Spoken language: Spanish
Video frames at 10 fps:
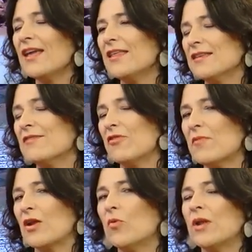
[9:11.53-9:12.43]
y de esa
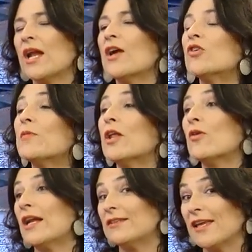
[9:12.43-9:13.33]
forma recuperar la economía
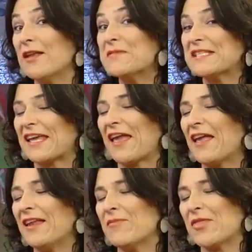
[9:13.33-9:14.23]
local, que es el mensaje que
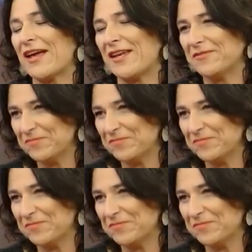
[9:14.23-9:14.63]
queremos dejar.